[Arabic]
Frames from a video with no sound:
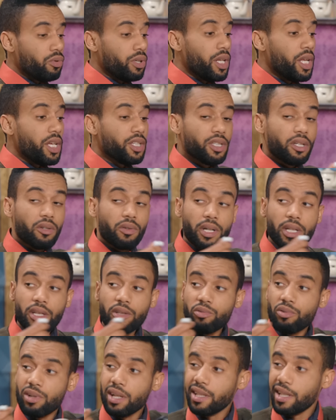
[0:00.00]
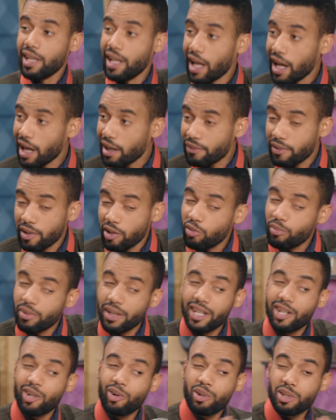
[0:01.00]
ويلا جاو هاد الاولاد على غفله وما
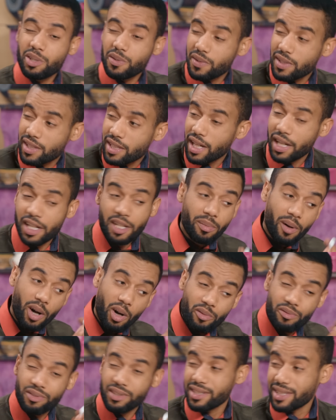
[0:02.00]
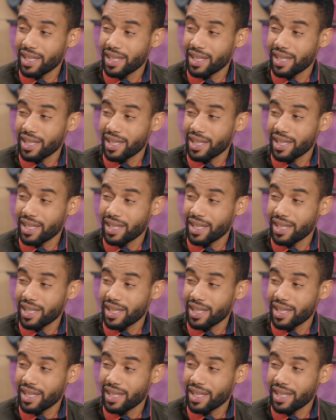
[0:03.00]
لقاوكش في الدار يبقاو في